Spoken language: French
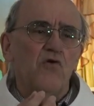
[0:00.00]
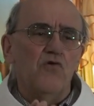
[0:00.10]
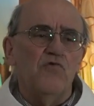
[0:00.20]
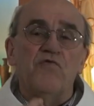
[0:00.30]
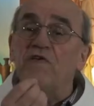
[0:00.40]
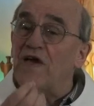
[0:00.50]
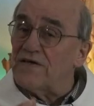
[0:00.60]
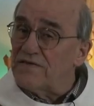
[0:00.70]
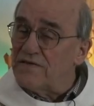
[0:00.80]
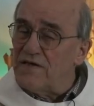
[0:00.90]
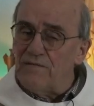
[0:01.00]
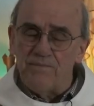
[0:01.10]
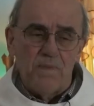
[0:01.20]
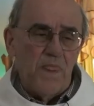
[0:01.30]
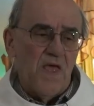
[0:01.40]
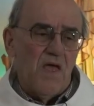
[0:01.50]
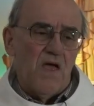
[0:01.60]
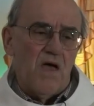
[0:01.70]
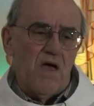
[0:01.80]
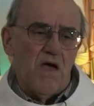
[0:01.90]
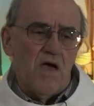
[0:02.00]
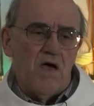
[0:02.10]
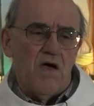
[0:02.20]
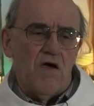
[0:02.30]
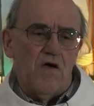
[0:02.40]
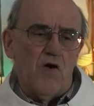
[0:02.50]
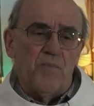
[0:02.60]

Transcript: une fierté, un